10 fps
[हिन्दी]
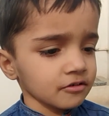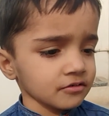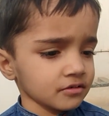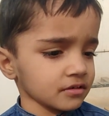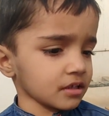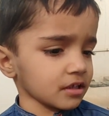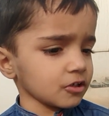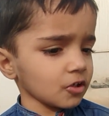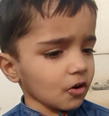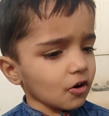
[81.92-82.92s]

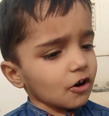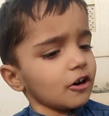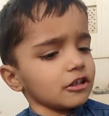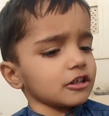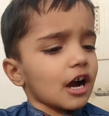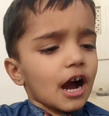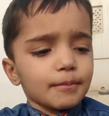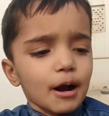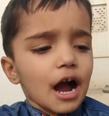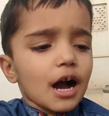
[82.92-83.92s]
हम्म, और
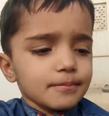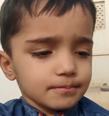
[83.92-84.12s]
गाबा